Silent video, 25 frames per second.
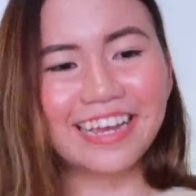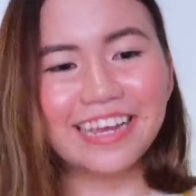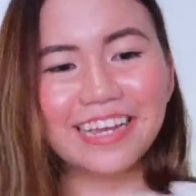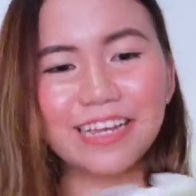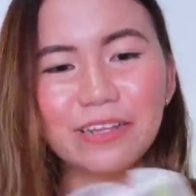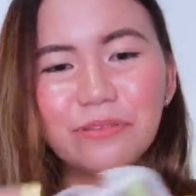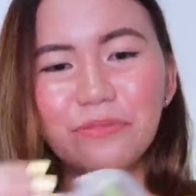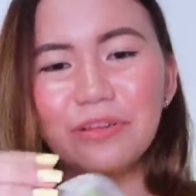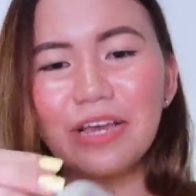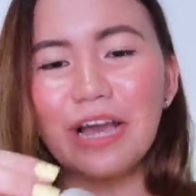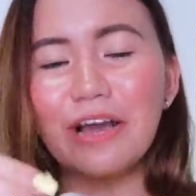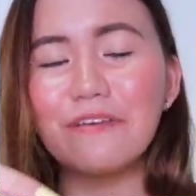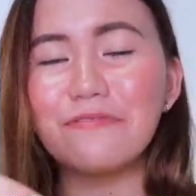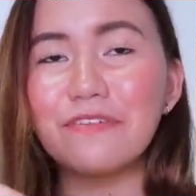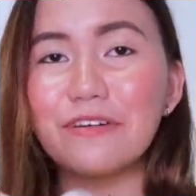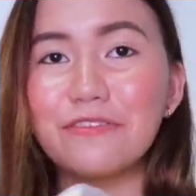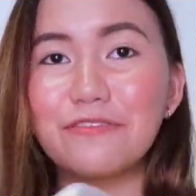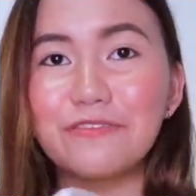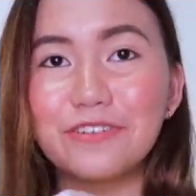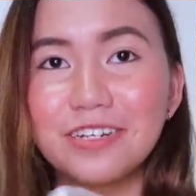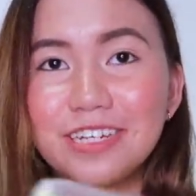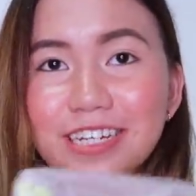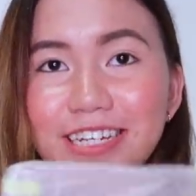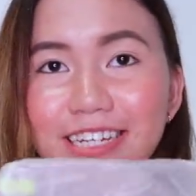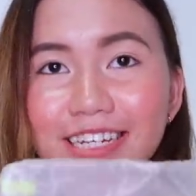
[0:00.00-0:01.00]
and we have a
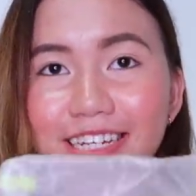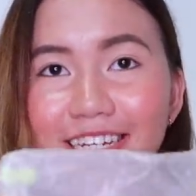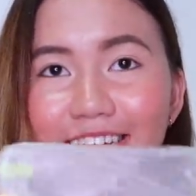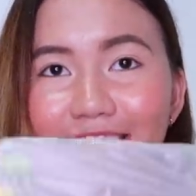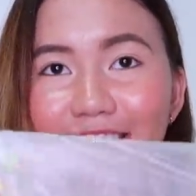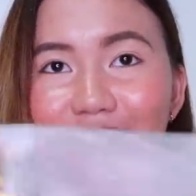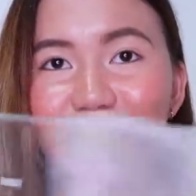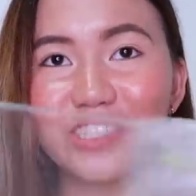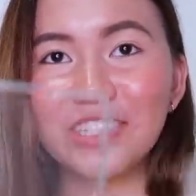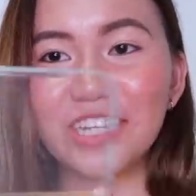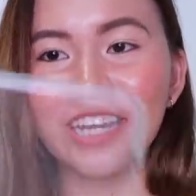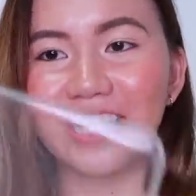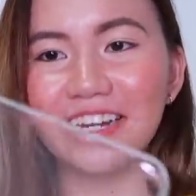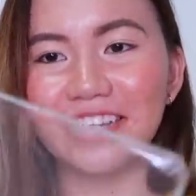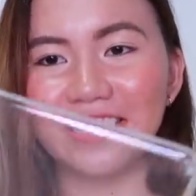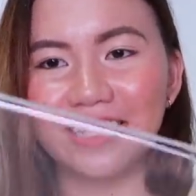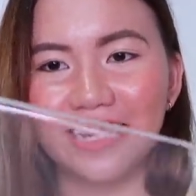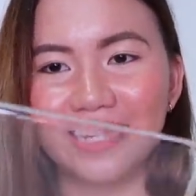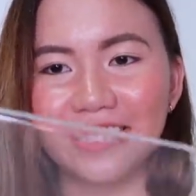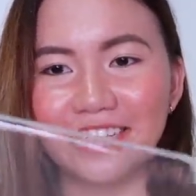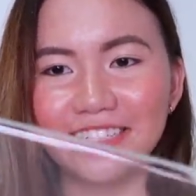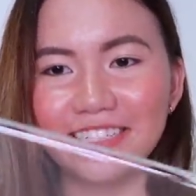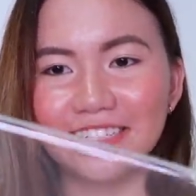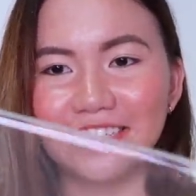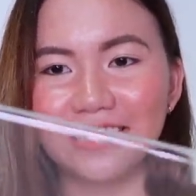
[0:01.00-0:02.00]
free jelly
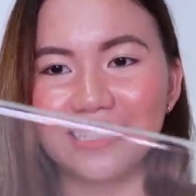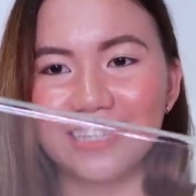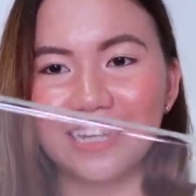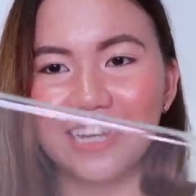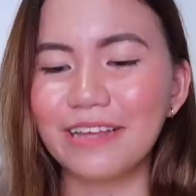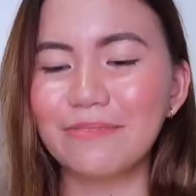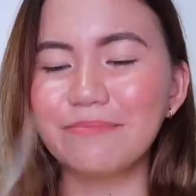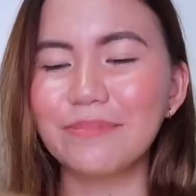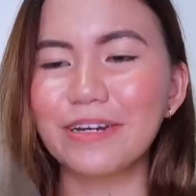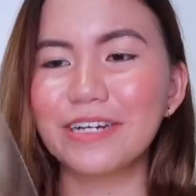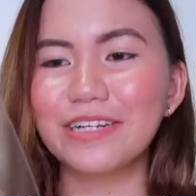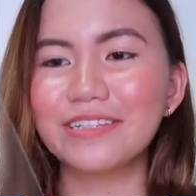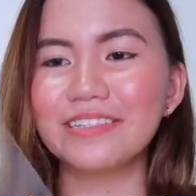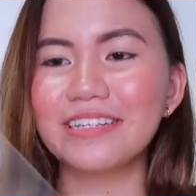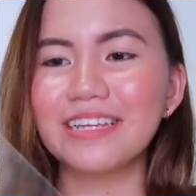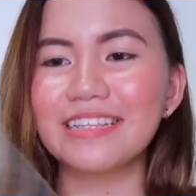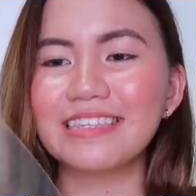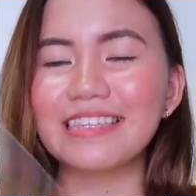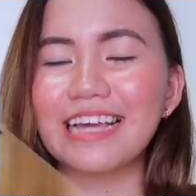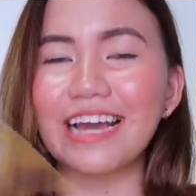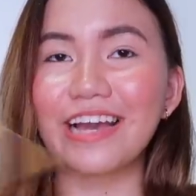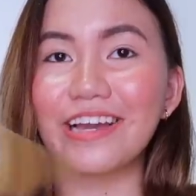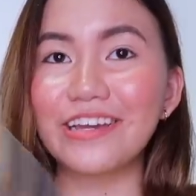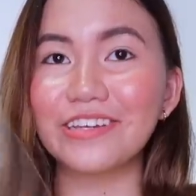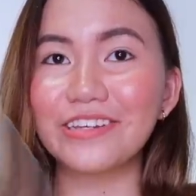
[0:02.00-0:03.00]
case. And meron din
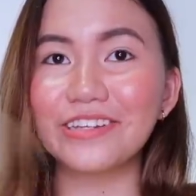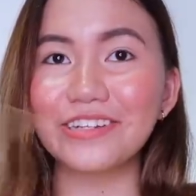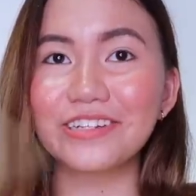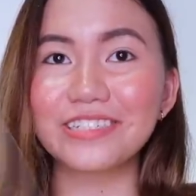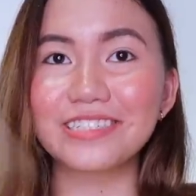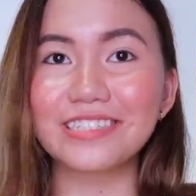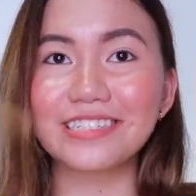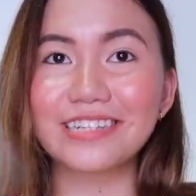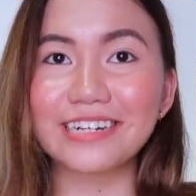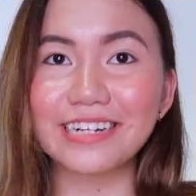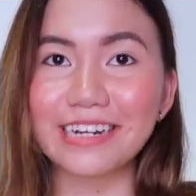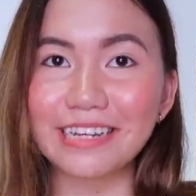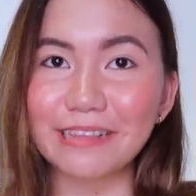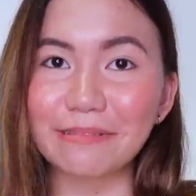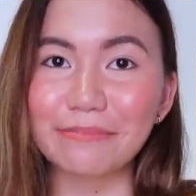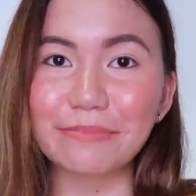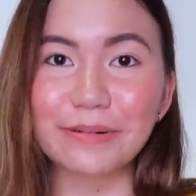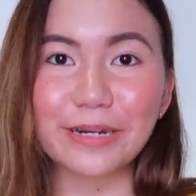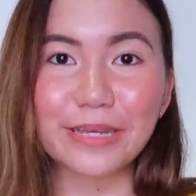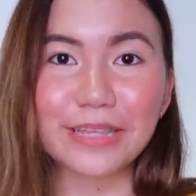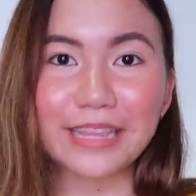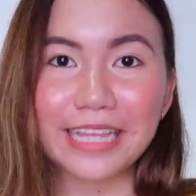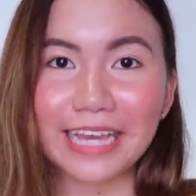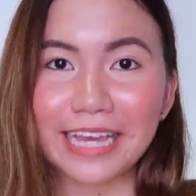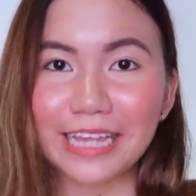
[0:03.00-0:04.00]
tayong screen
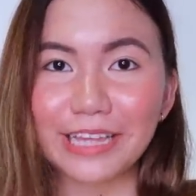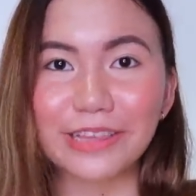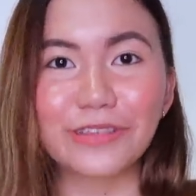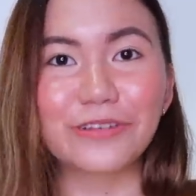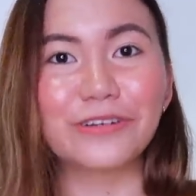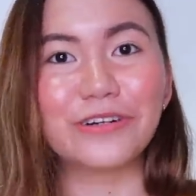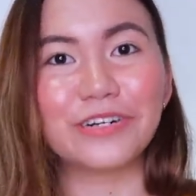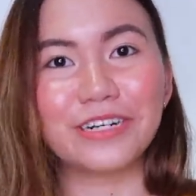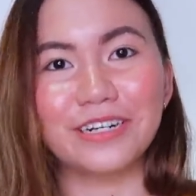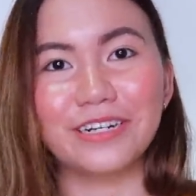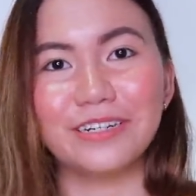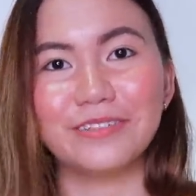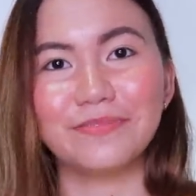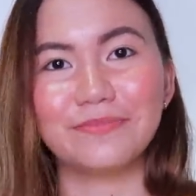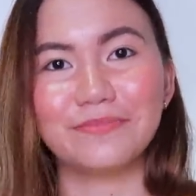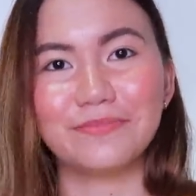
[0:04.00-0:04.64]
protector.